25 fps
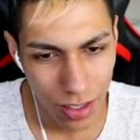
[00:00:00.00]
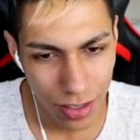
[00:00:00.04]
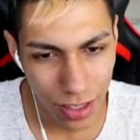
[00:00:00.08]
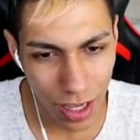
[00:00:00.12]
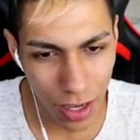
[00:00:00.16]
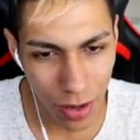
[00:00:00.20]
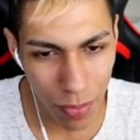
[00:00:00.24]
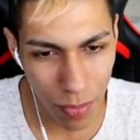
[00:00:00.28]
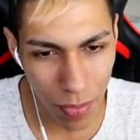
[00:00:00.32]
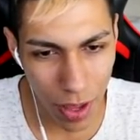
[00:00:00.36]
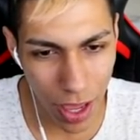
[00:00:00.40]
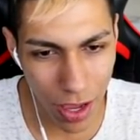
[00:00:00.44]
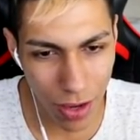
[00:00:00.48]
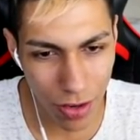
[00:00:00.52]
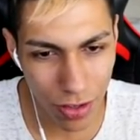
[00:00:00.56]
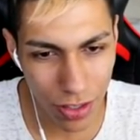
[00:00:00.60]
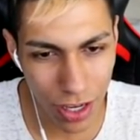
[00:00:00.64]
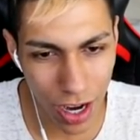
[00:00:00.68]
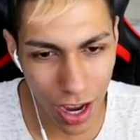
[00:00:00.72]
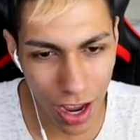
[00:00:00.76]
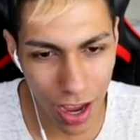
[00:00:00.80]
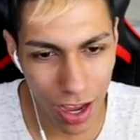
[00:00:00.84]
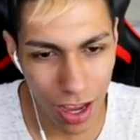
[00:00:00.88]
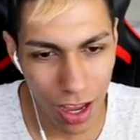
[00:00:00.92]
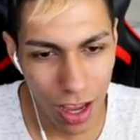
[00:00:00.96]
Tá no meio
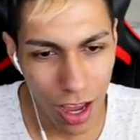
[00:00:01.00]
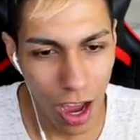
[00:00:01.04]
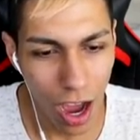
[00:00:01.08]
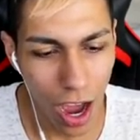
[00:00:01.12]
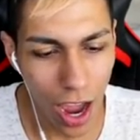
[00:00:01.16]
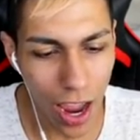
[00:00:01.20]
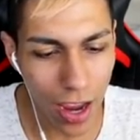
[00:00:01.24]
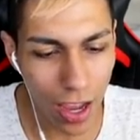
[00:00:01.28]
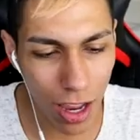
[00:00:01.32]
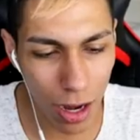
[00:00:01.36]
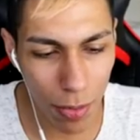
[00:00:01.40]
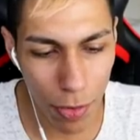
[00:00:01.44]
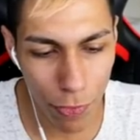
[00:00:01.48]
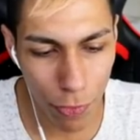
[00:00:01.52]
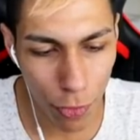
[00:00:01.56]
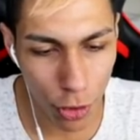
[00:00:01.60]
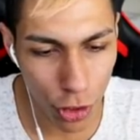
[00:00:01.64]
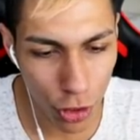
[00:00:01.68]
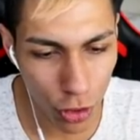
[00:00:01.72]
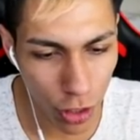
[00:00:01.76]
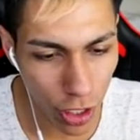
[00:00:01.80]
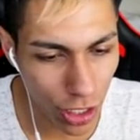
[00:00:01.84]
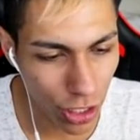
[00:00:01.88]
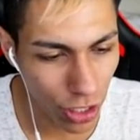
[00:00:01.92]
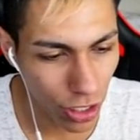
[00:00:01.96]
já. Ai, caramba, ficou
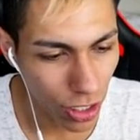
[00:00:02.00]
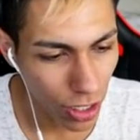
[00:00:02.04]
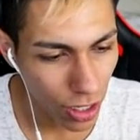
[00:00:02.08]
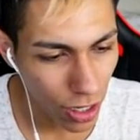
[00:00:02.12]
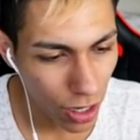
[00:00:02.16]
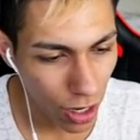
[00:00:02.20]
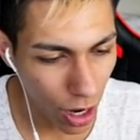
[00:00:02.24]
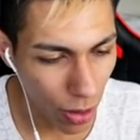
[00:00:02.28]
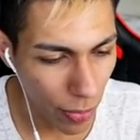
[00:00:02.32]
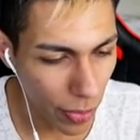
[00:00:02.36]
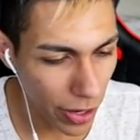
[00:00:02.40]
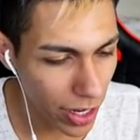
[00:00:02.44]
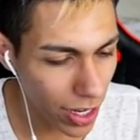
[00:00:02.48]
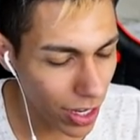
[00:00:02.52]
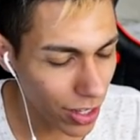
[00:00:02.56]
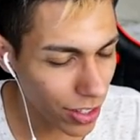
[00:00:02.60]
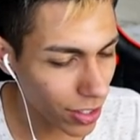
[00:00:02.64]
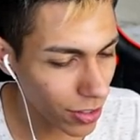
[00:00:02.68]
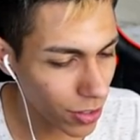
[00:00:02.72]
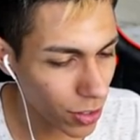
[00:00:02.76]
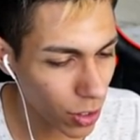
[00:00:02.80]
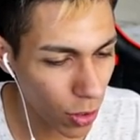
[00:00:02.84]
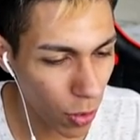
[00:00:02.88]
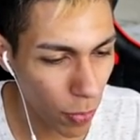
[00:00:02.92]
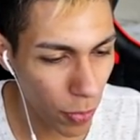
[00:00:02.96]
de noite. Calma aí,
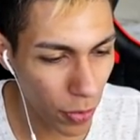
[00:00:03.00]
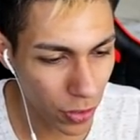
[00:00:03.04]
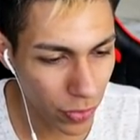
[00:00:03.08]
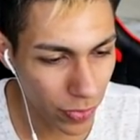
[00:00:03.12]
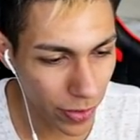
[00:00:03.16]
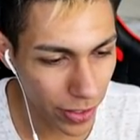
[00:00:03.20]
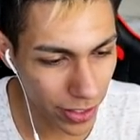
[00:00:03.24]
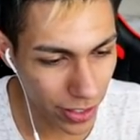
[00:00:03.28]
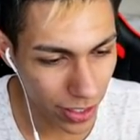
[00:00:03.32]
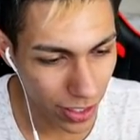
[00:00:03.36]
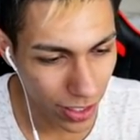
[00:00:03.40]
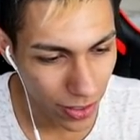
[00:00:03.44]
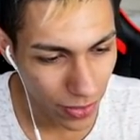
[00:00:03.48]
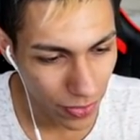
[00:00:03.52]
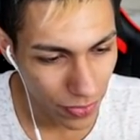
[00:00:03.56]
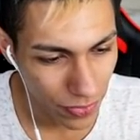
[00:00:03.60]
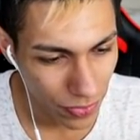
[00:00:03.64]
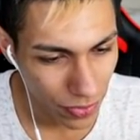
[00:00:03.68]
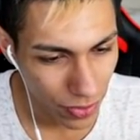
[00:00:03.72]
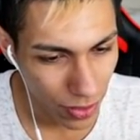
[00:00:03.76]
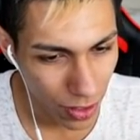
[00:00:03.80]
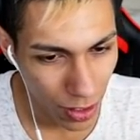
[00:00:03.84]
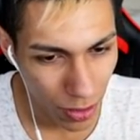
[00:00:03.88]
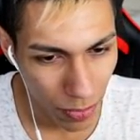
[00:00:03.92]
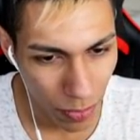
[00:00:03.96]
já sei o que eu posso fazer.
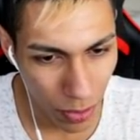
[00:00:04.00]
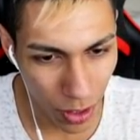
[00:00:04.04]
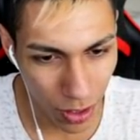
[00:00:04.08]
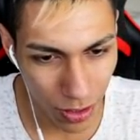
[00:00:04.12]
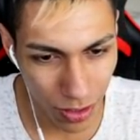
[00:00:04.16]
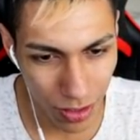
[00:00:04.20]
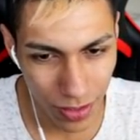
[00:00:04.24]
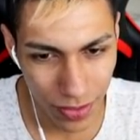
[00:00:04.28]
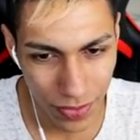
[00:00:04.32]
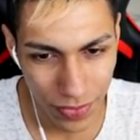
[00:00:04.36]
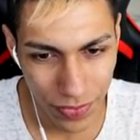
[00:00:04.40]
Pronto.